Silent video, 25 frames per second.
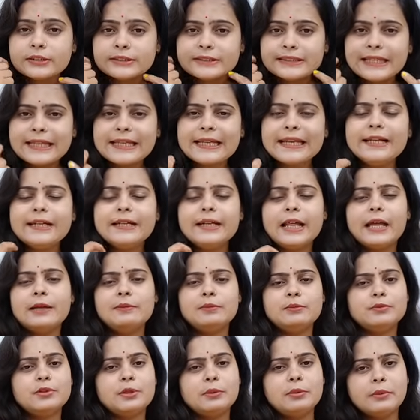सेकेंड
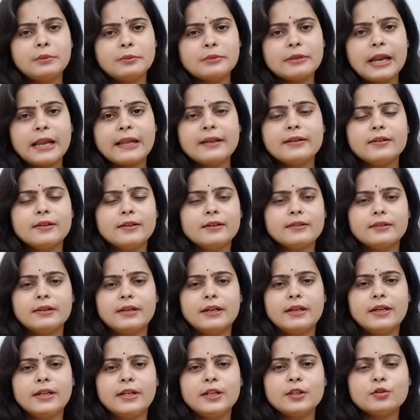टाइम जब हम ट्राई कर
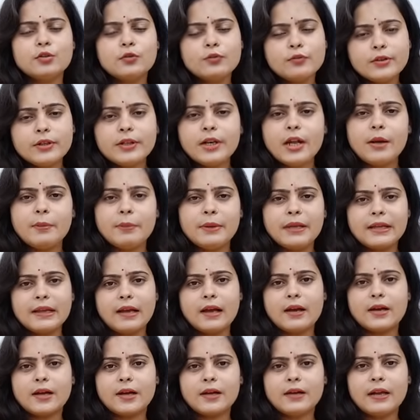रहे हैं तो फिर हमें
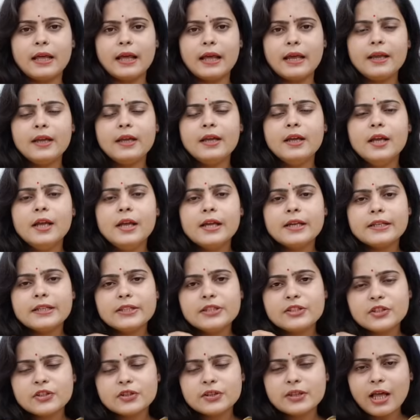क्या करना है कि
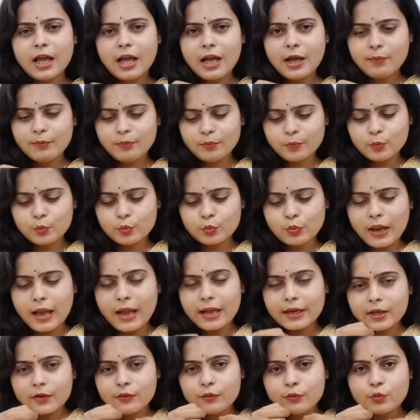जितना हम
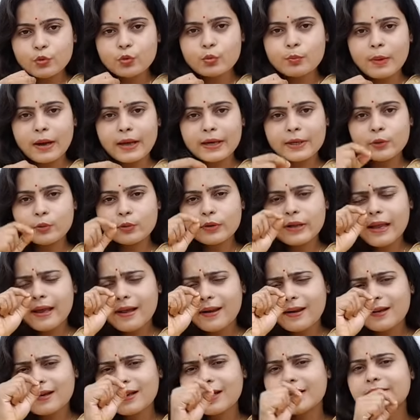उठा के फूक मारे होंगे
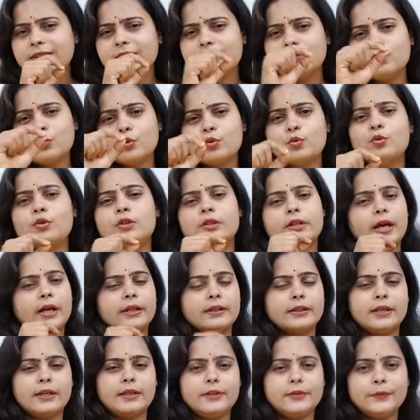हल्का सा वो खुल
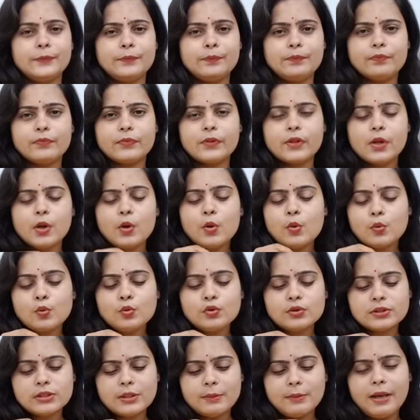जाता है
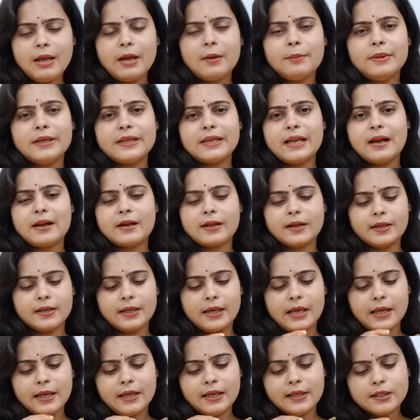उस समय हमें क्या
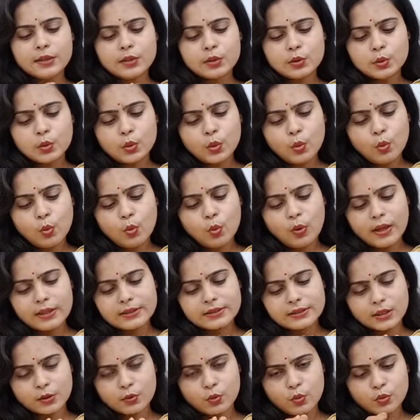करना है कि थोड़ा
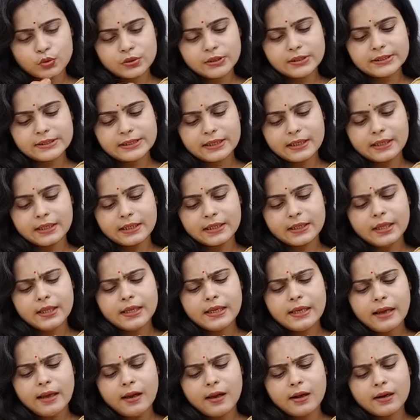सा कोशिश करेंगे
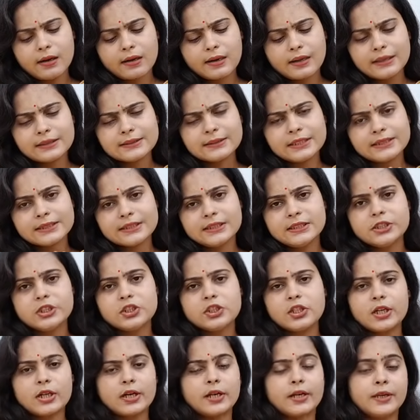कि हल्का से ऐसे
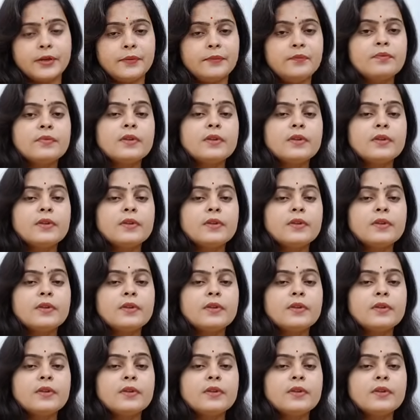नीचे करें